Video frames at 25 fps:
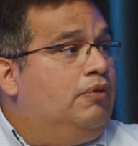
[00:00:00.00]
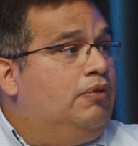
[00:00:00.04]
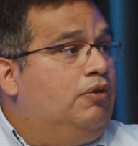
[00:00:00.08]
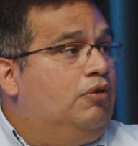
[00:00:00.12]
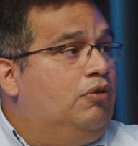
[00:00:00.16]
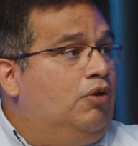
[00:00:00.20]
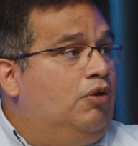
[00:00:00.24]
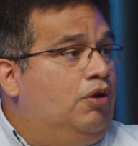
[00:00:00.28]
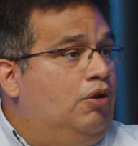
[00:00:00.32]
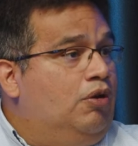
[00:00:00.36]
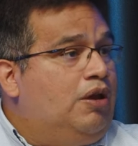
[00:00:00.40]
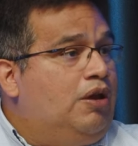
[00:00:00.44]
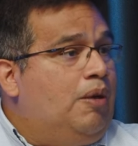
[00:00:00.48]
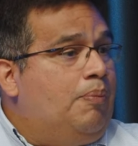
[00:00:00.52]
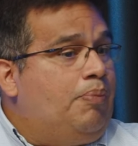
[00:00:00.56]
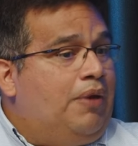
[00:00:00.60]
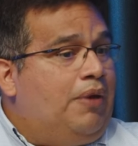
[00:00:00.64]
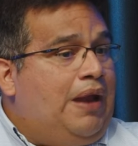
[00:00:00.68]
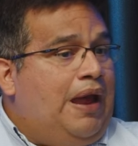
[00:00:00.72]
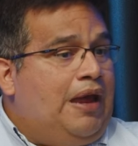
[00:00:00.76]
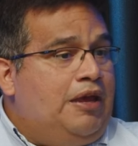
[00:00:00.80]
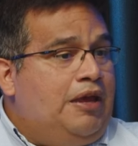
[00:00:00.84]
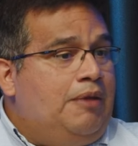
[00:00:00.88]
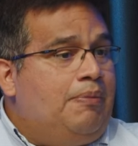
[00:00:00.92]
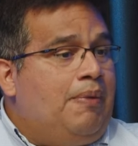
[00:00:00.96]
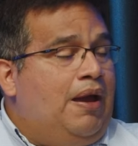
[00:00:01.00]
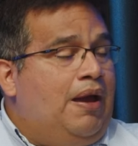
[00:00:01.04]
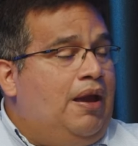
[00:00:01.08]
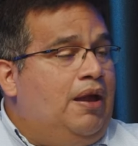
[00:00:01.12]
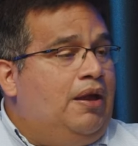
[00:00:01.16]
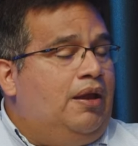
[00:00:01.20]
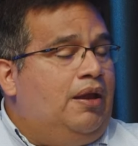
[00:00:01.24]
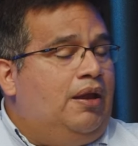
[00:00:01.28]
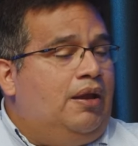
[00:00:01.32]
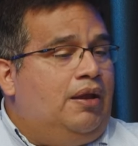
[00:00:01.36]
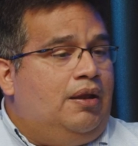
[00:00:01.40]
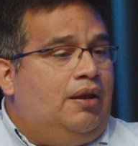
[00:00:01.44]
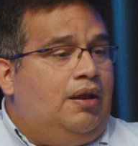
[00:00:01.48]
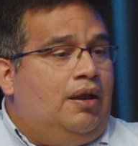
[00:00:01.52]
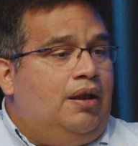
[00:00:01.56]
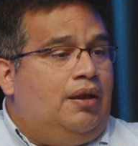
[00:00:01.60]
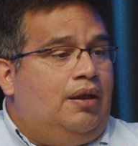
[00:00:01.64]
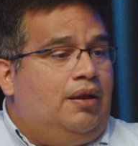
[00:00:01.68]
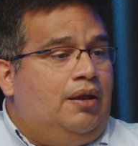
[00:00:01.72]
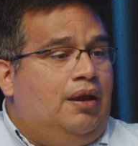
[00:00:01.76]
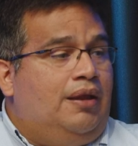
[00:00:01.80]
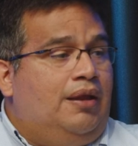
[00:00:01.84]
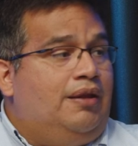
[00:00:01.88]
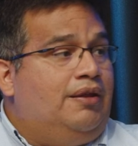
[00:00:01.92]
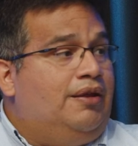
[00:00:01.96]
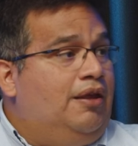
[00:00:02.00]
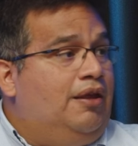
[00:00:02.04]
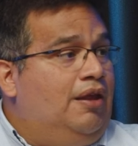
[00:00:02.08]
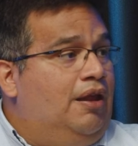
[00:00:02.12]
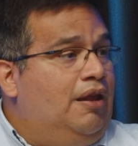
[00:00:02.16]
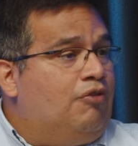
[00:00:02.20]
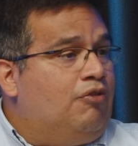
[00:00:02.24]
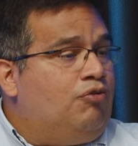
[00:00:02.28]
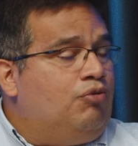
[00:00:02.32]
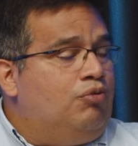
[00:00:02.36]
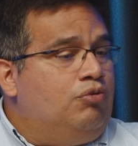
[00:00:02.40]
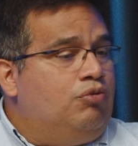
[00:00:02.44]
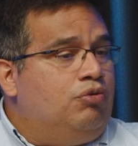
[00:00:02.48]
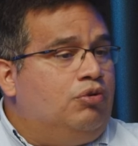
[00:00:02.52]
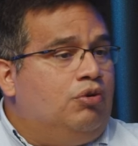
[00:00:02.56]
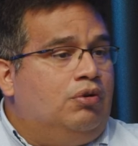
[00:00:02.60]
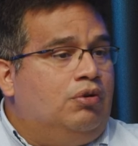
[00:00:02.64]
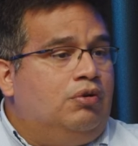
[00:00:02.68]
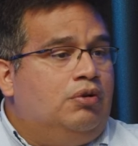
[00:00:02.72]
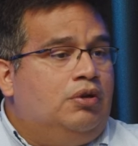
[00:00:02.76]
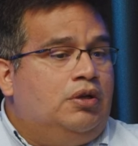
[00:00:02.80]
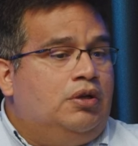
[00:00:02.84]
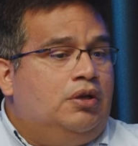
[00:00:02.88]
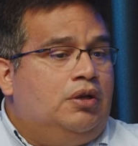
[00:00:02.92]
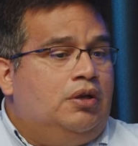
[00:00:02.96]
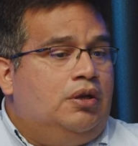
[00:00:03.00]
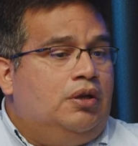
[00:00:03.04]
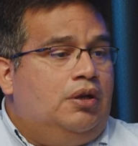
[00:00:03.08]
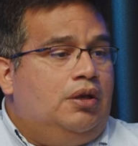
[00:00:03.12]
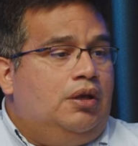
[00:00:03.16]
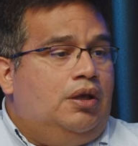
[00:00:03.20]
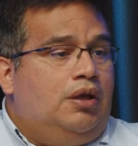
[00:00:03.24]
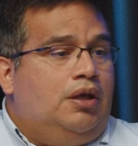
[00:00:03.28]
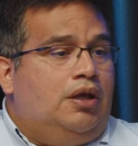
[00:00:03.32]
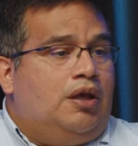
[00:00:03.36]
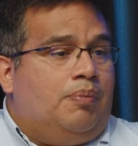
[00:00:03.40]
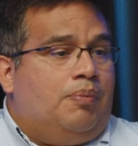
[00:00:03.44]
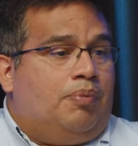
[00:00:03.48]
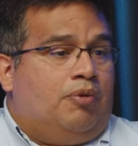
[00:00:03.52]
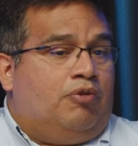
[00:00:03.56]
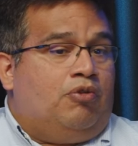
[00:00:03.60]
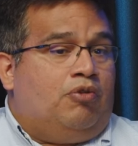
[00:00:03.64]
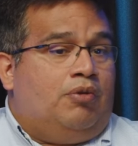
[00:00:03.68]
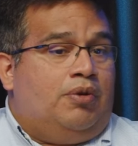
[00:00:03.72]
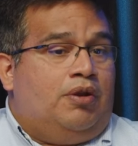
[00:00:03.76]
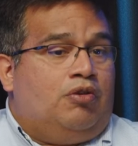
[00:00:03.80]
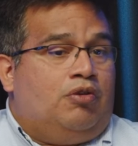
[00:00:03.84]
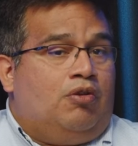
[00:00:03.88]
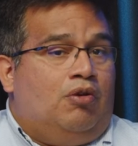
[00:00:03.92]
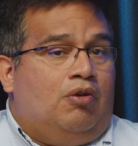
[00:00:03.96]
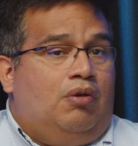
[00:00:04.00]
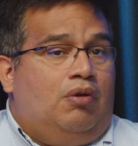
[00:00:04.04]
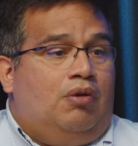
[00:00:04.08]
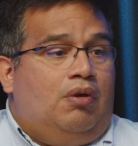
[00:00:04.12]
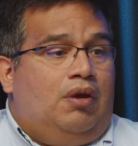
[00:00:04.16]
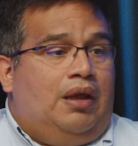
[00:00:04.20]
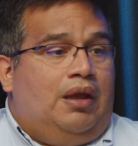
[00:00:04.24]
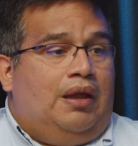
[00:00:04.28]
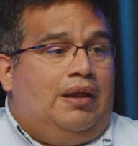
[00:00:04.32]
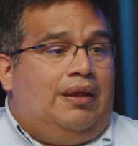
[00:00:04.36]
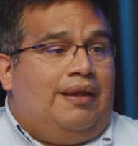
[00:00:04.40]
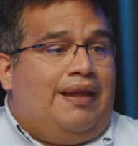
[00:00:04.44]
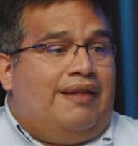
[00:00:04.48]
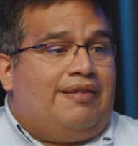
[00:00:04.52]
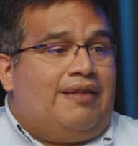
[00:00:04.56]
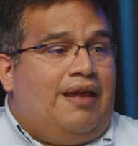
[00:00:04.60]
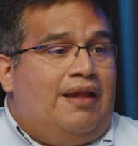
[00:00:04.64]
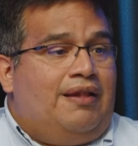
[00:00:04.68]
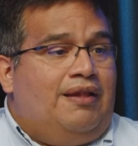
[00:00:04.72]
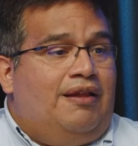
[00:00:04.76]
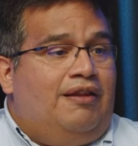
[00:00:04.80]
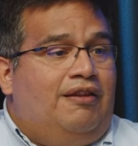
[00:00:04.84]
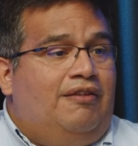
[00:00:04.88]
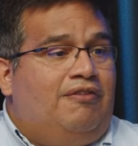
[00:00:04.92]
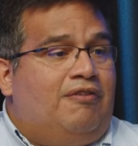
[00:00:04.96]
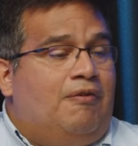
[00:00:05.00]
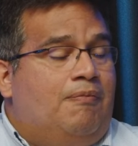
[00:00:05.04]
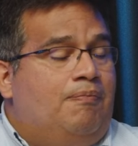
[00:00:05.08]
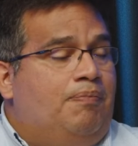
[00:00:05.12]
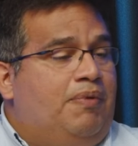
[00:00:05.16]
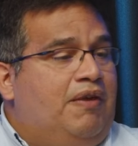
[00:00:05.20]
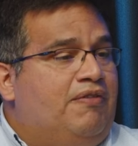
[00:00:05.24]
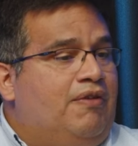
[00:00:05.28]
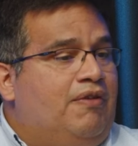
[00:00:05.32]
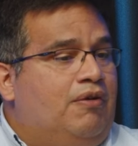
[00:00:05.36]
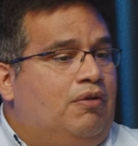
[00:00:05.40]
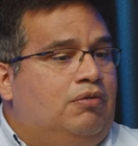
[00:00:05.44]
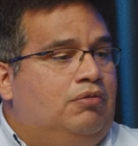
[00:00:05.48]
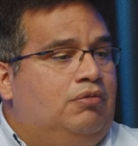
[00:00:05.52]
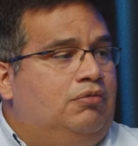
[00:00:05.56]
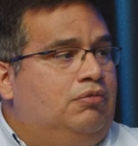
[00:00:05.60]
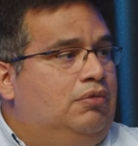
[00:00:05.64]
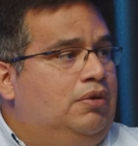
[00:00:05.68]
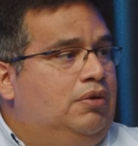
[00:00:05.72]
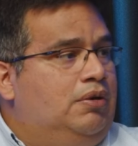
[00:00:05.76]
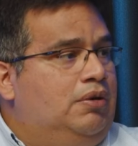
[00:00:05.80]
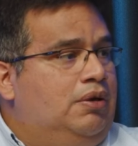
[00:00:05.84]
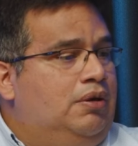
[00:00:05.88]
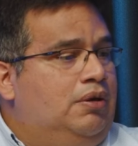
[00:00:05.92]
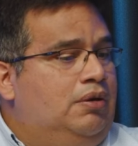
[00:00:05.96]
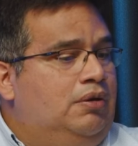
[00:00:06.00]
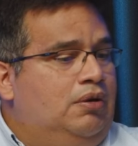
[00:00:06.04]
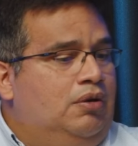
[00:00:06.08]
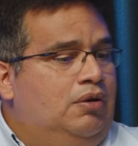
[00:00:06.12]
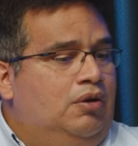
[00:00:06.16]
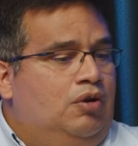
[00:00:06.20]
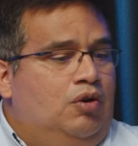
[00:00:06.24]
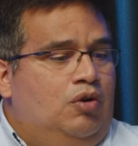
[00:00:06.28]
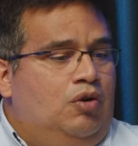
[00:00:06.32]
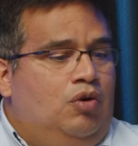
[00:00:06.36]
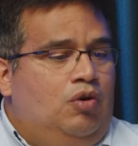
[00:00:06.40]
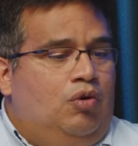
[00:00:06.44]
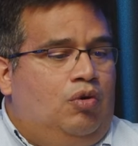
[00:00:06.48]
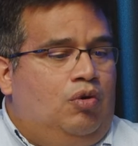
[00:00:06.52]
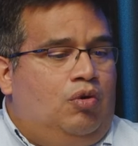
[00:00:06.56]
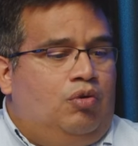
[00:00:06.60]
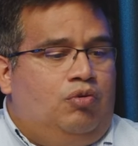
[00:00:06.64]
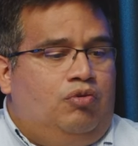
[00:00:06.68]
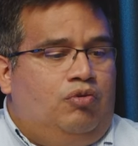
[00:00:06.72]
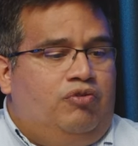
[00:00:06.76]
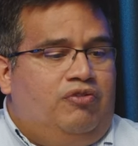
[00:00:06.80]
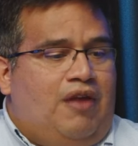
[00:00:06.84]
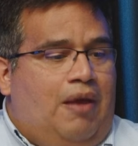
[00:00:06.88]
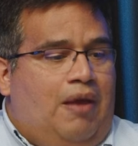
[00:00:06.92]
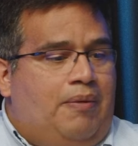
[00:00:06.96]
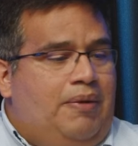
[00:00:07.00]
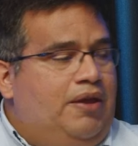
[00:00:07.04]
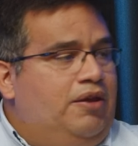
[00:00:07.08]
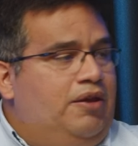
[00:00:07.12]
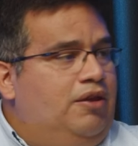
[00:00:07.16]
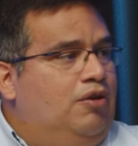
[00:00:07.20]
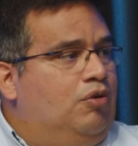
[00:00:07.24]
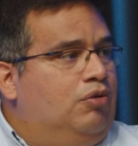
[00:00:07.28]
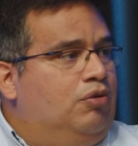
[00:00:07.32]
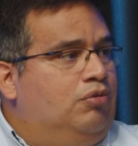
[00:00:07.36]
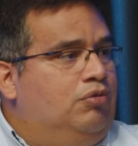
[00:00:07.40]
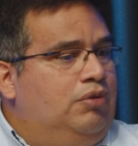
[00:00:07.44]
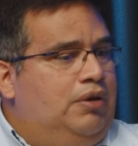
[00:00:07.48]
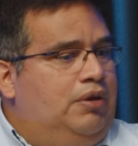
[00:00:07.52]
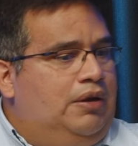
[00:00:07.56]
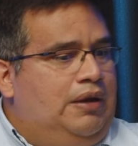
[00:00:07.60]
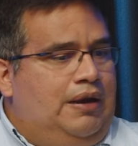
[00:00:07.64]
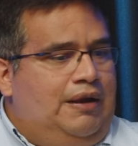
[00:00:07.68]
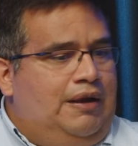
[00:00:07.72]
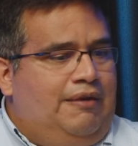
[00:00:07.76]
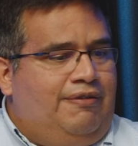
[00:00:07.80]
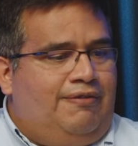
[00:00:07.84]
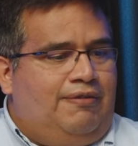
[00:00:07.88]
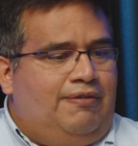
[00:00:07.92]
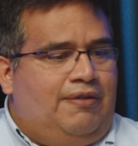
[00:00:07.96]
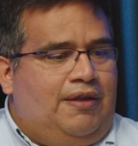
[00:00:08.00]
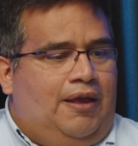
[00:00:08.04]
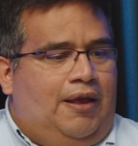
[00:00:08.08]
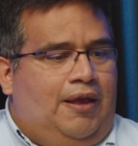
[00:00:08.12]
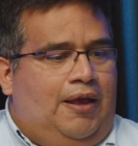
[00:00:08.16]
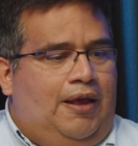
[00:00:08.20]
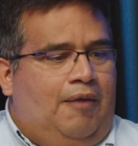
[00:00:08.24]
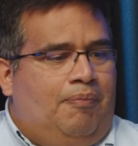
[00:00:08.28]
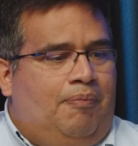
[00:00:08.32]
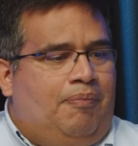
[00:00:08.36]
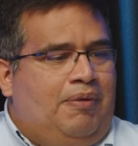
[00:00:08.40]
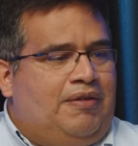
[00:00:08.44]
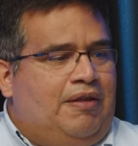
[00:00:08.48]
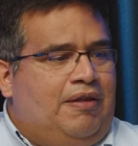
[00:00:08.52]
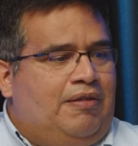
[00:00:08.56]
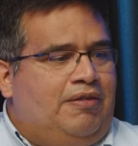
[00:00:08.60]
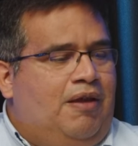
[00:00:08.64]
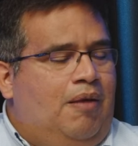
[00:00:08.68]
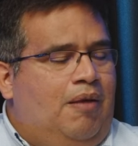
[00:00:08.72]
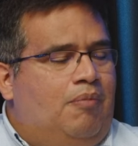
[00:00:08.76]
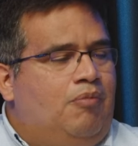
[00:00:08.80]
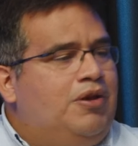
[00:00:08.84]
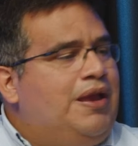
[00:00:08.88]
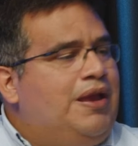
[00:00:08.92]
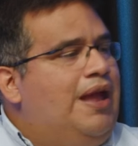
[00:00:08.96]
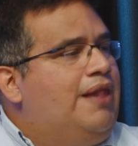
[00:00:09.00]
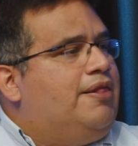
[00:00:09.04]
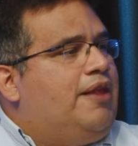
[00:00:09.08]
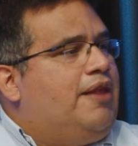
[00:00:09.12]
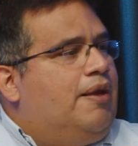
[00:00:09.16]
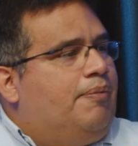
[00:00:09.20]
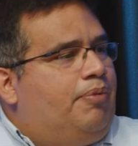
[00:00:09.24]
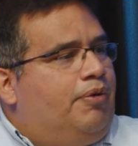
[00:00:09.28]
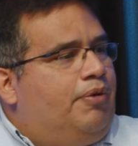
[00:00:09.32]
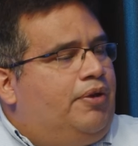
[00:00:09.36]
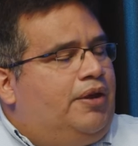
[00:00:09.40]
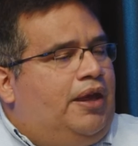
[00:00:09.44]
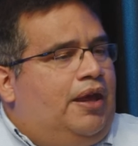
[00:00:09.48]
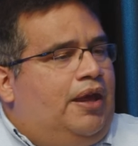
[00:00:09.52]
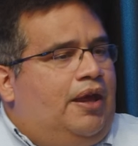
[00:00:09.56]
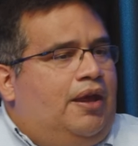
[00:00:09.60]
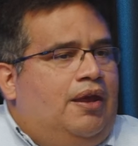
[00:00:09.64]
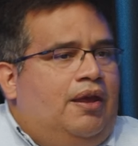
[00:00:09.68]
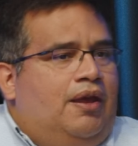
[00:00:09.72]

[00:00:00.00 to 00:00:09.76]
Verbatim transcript: Yo creo que por ahí va el, el, el key del asunto y que por sobre todo el data analysis empieza con un, con un saber y con una este, expectativa muy alta, porque